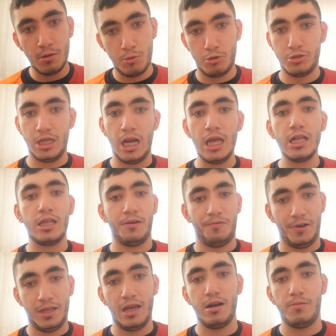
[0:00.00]
özellikle
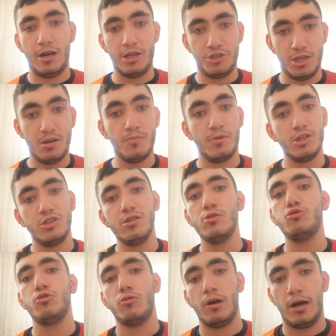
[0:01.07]
Fenerbahçe'nin
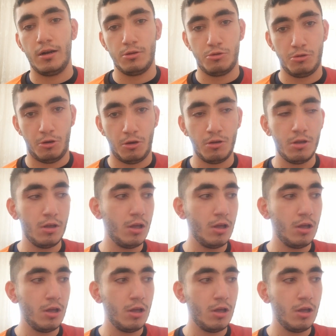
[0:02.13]
başını çok ağrıtıyor.